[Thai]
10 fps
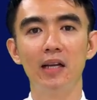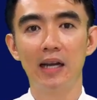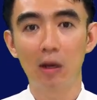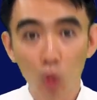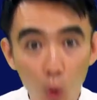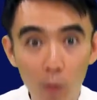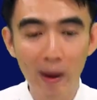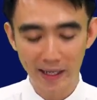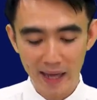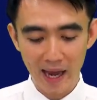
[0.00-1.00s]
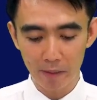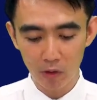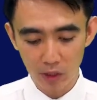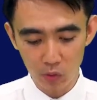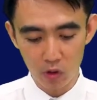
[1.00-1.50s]
แล้วถูกแบ่งแยกบ
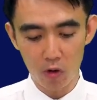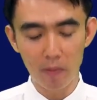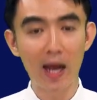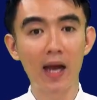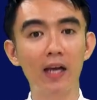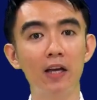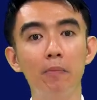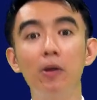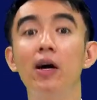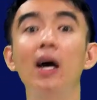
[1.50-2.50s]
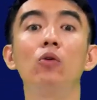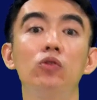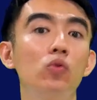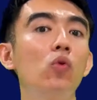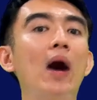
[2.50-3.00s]
ริสุทธิ์ออกมาเพื่อเข้า
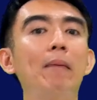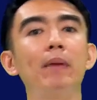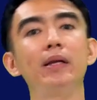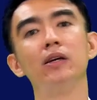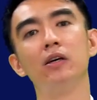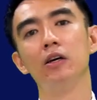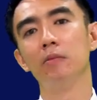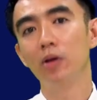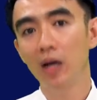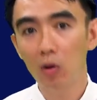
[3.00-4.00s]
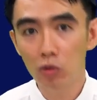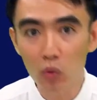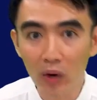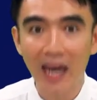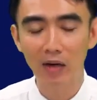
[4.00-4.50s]
สู่ความเป็นหนึ่งเพื่อเข้า
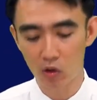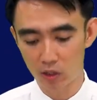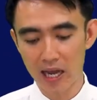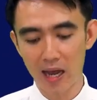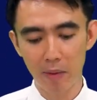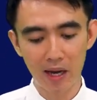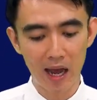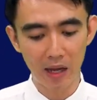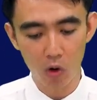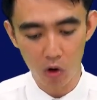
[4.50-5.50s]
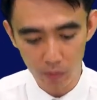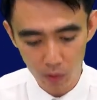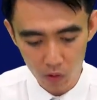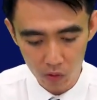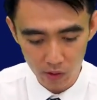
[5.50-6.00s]
สู่การก่อสร้างพระกายของพ
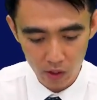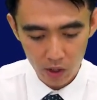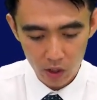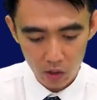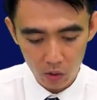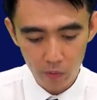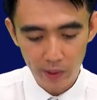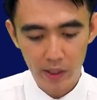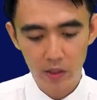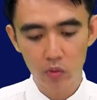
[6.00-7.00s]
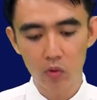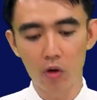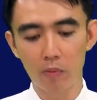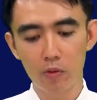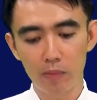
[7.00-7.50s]
ระองค์โอ้พระเยซูข
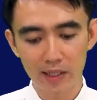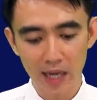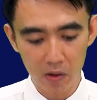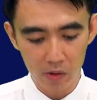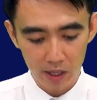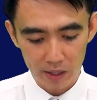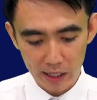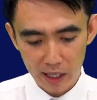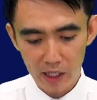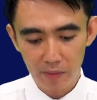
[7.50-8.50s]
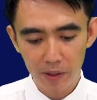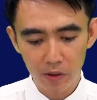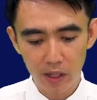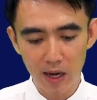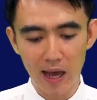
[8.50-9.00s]
อบคุณพระเจ้าดังนั้นเนี่ยพี่น้
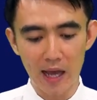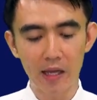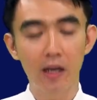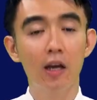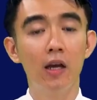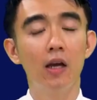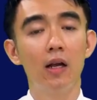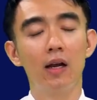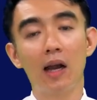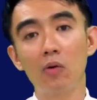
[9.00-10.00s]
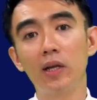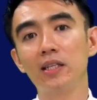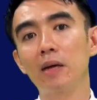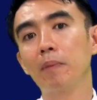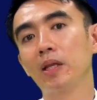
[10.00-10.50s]
องทั้งหลายเราเนี่ย
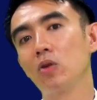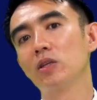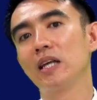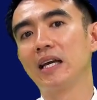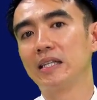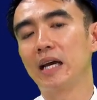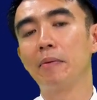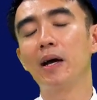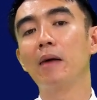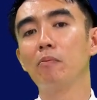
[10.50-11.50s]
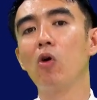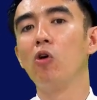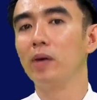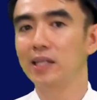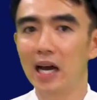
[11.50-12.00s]
จำเป็นต้องใส่ใจพระคำขอ
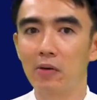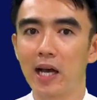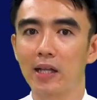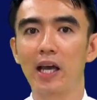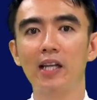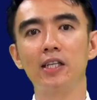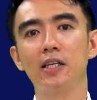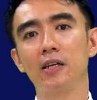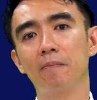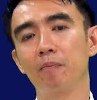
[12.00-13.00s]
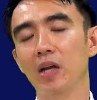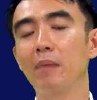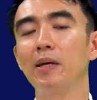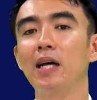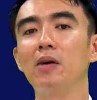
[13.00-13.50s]
งพระเจ้าอย่างแท้จริงข้า
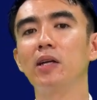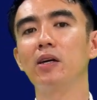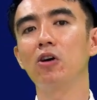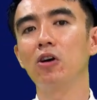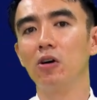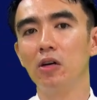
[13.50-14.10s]
พเจ้าเนี่ยก็